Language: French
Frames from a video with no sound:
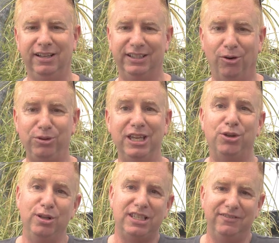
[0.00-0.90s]
Donc, ils
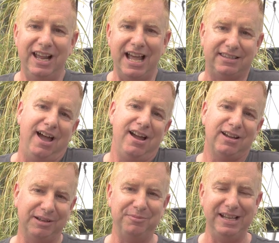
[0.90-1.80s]
cultivaient la
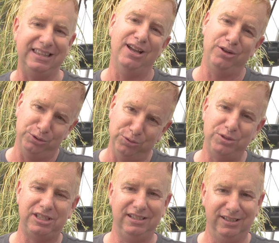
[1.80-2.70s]
terre. Maintenant, nous
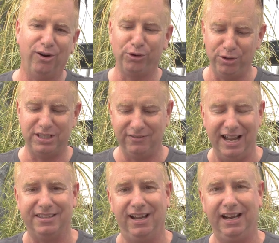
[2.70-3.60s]
aussi, on cultive
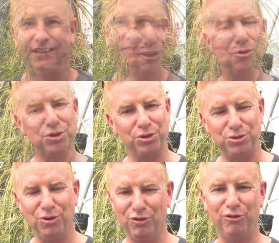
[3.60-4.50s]
la terre. Donc,
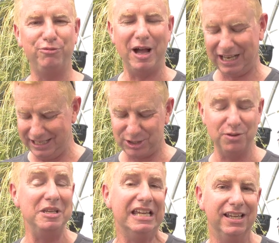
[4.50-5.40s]
aujourd'hui, on va vous parler de
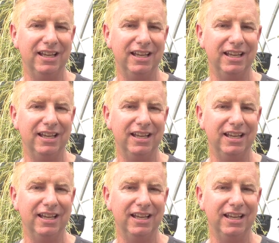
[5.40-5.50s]
semis.